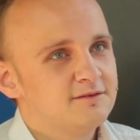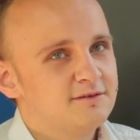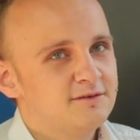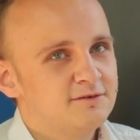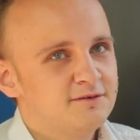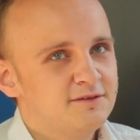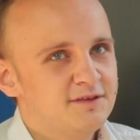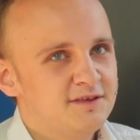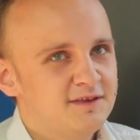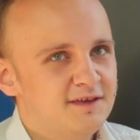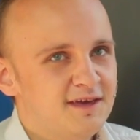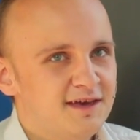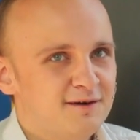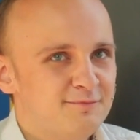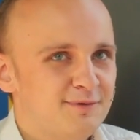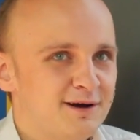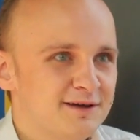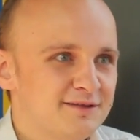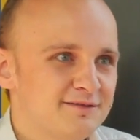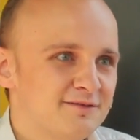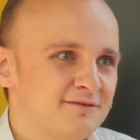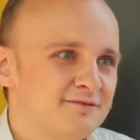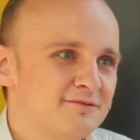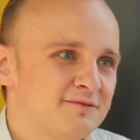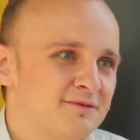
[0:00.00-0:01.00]
No nie
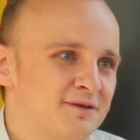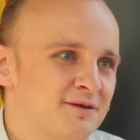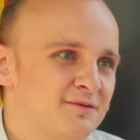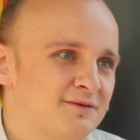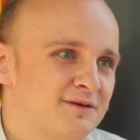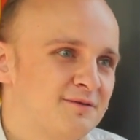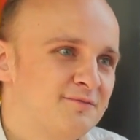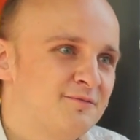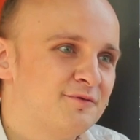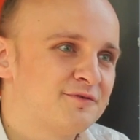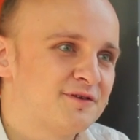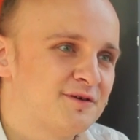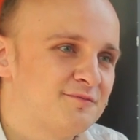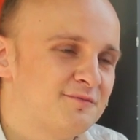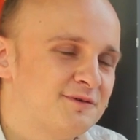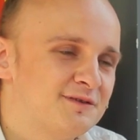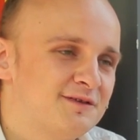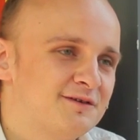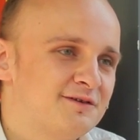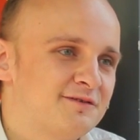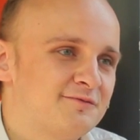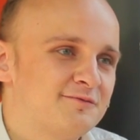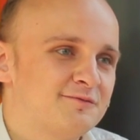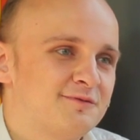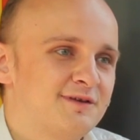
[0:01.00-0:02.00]
ma, no nie, nie możemy
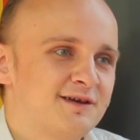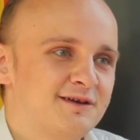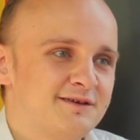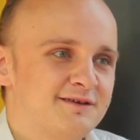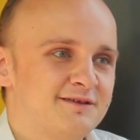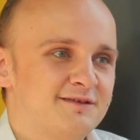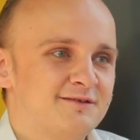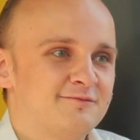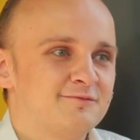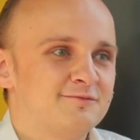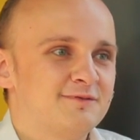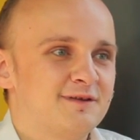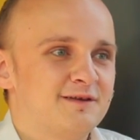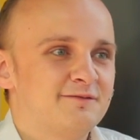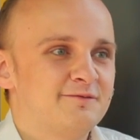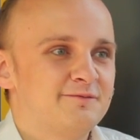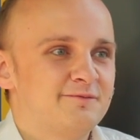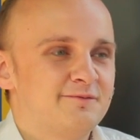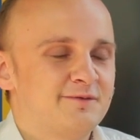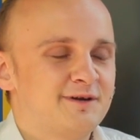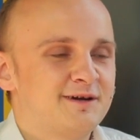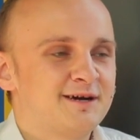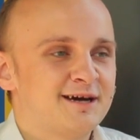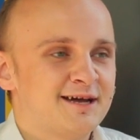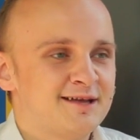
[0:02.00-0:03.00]
też tutaj, tutaj
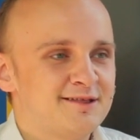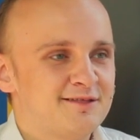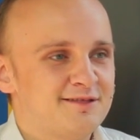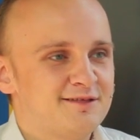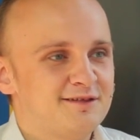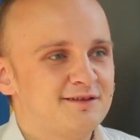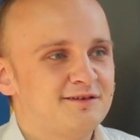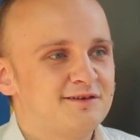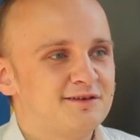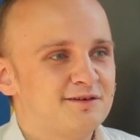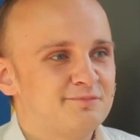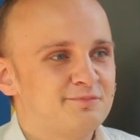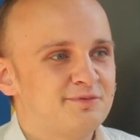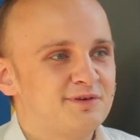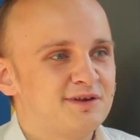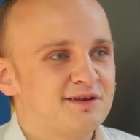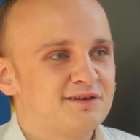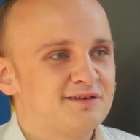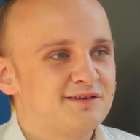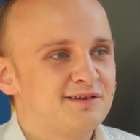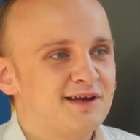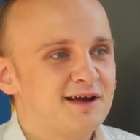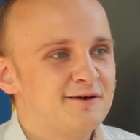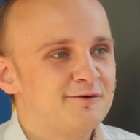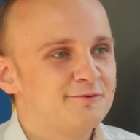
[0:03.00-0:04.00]
wkręcić, że
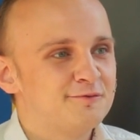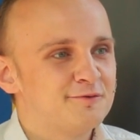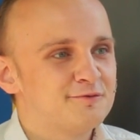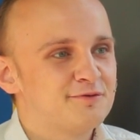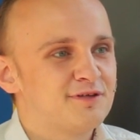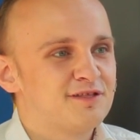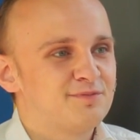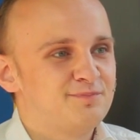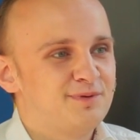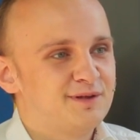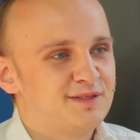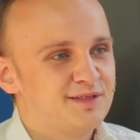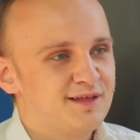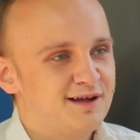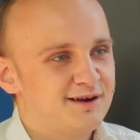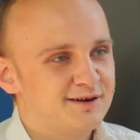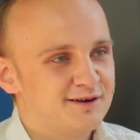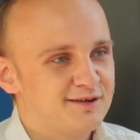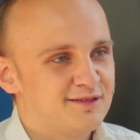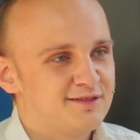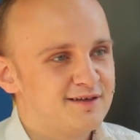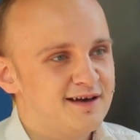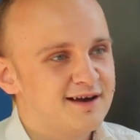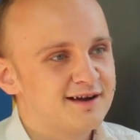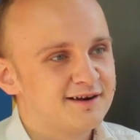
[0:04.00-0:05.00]
przyjeżdżają ludzie
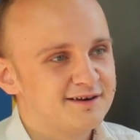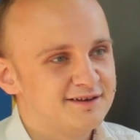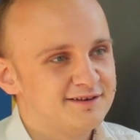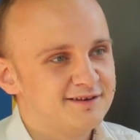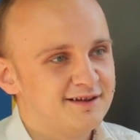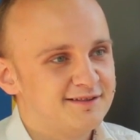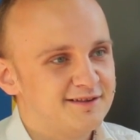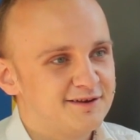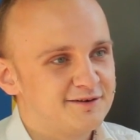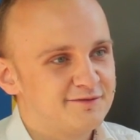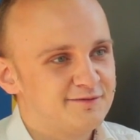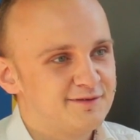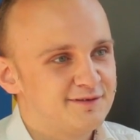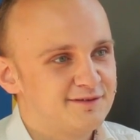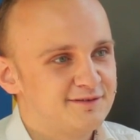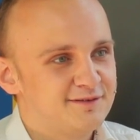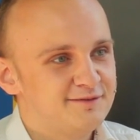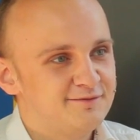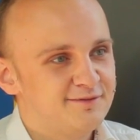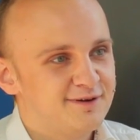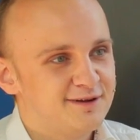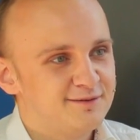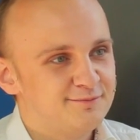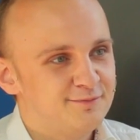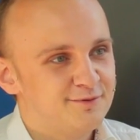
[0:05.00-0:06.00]
specjalnie z Anglii na nasz
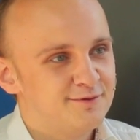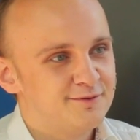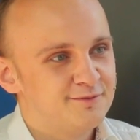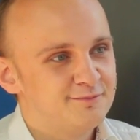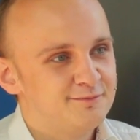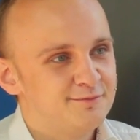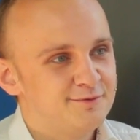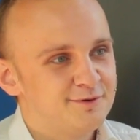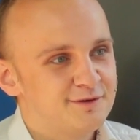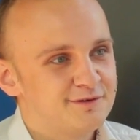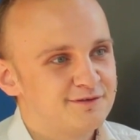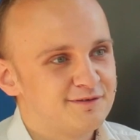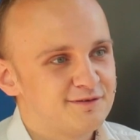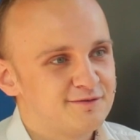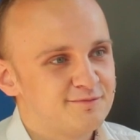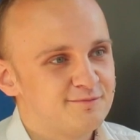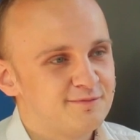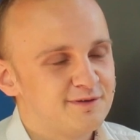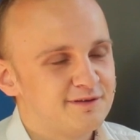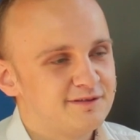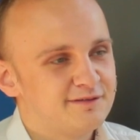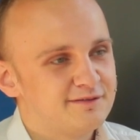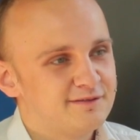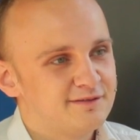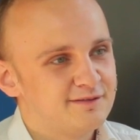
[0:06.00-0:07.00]
festiwal, bo, bo
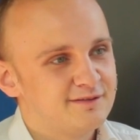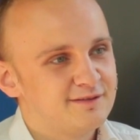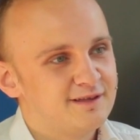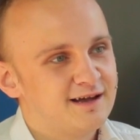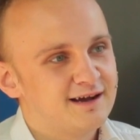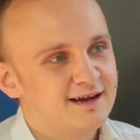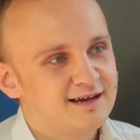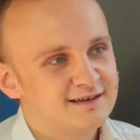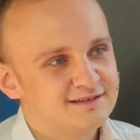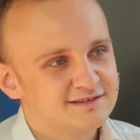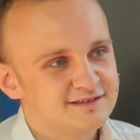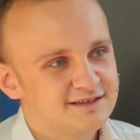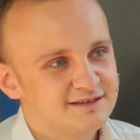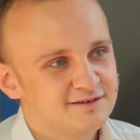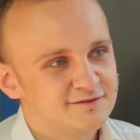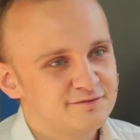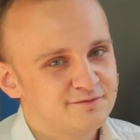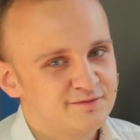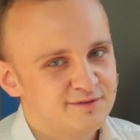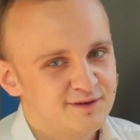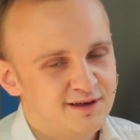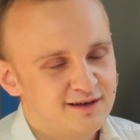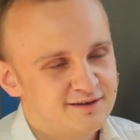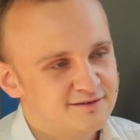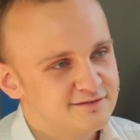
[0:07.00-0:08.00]
jesteśmy na razie
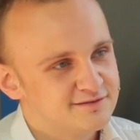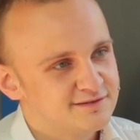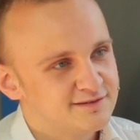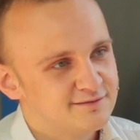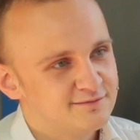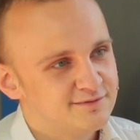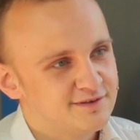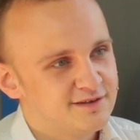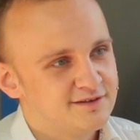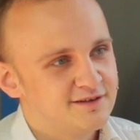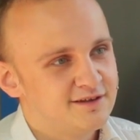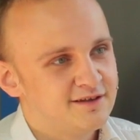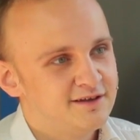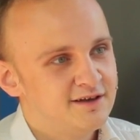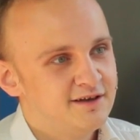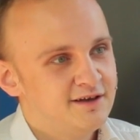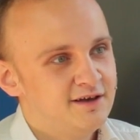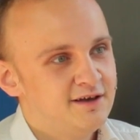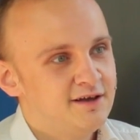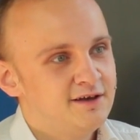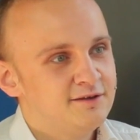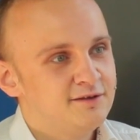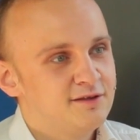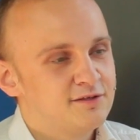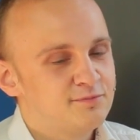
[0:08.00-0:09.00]
rozwijającym się nie,
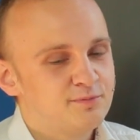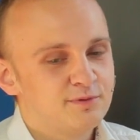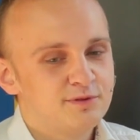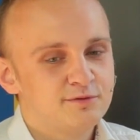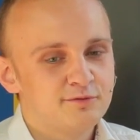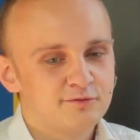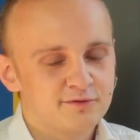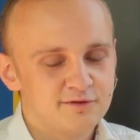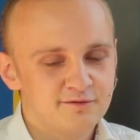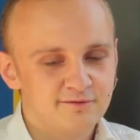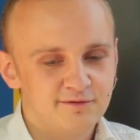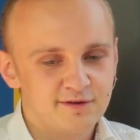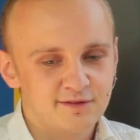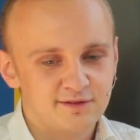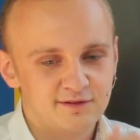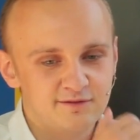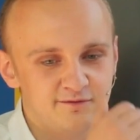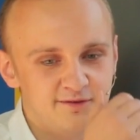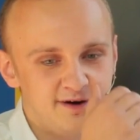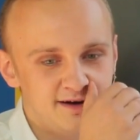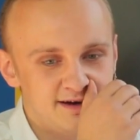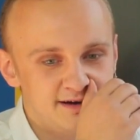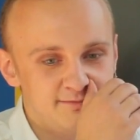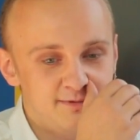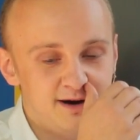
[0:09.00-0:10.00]
niezbyt dużym
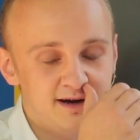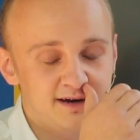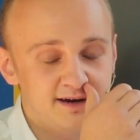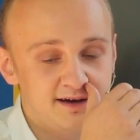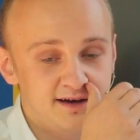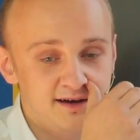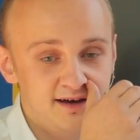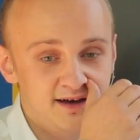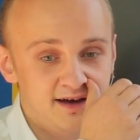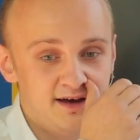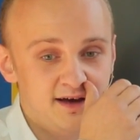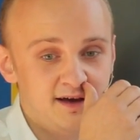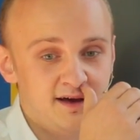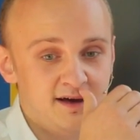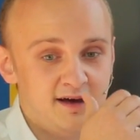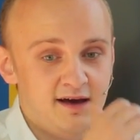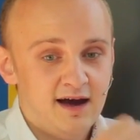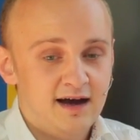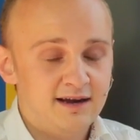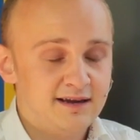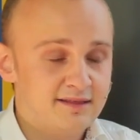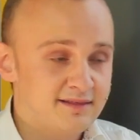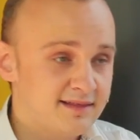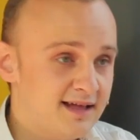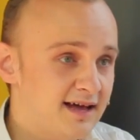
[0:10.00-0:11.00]
festiwalem, ale
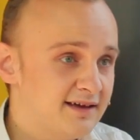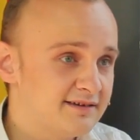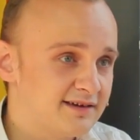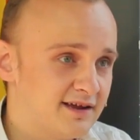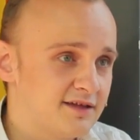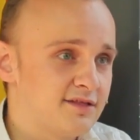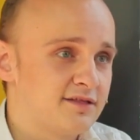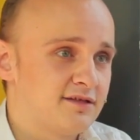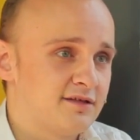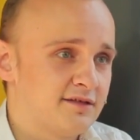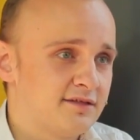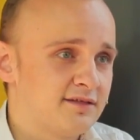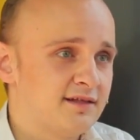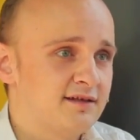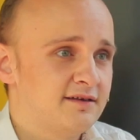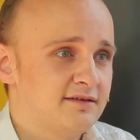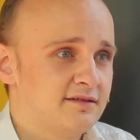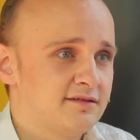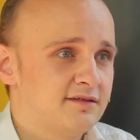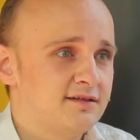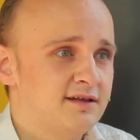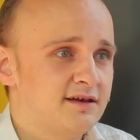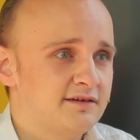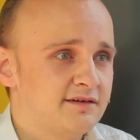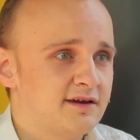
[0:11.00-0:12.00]
ale zdarza się,
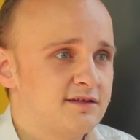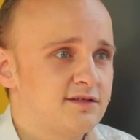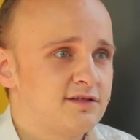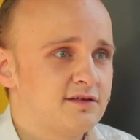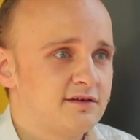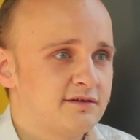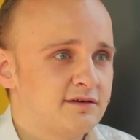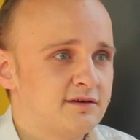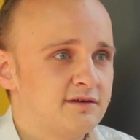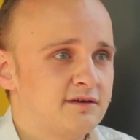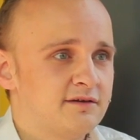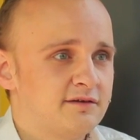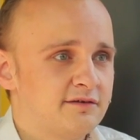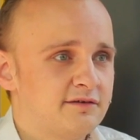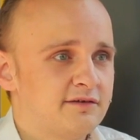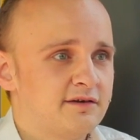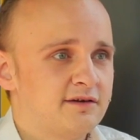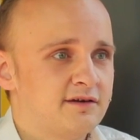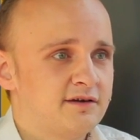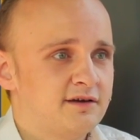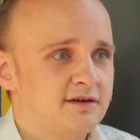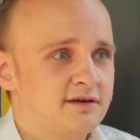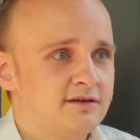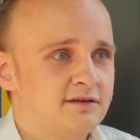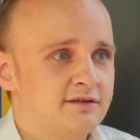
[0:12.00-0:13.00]
zdarza się, że,
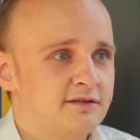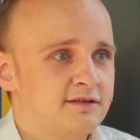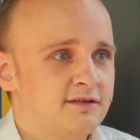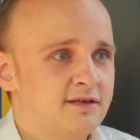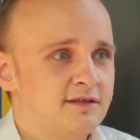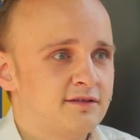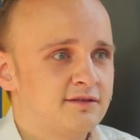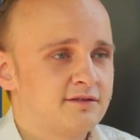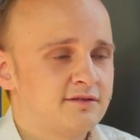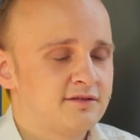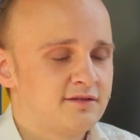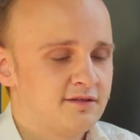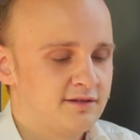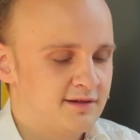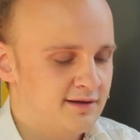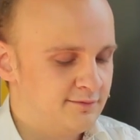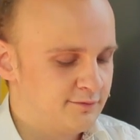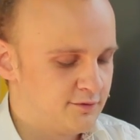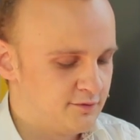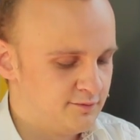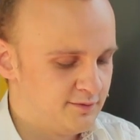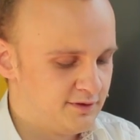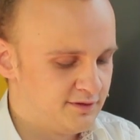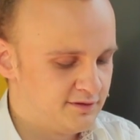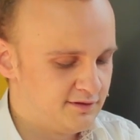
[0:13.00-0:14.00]
że jest gdzieś
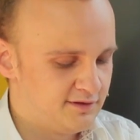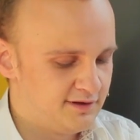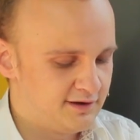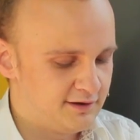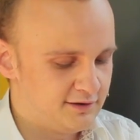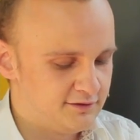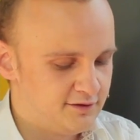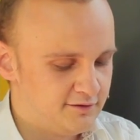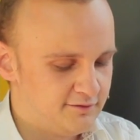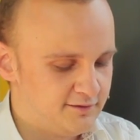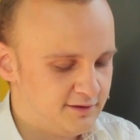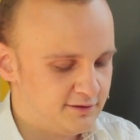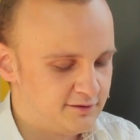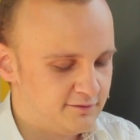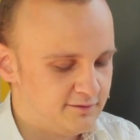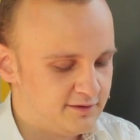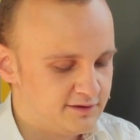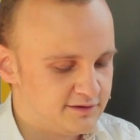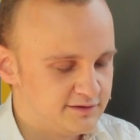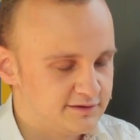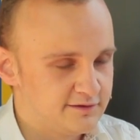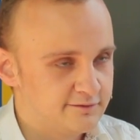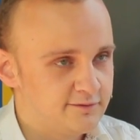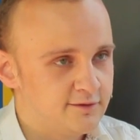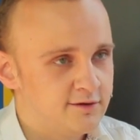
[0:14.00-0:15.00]
tam to międzynarodowe mhm.
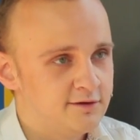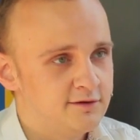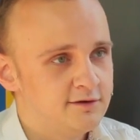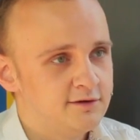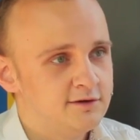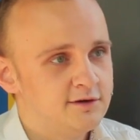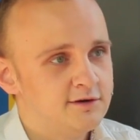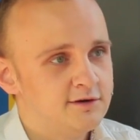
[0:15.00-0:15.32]
towarzystwo.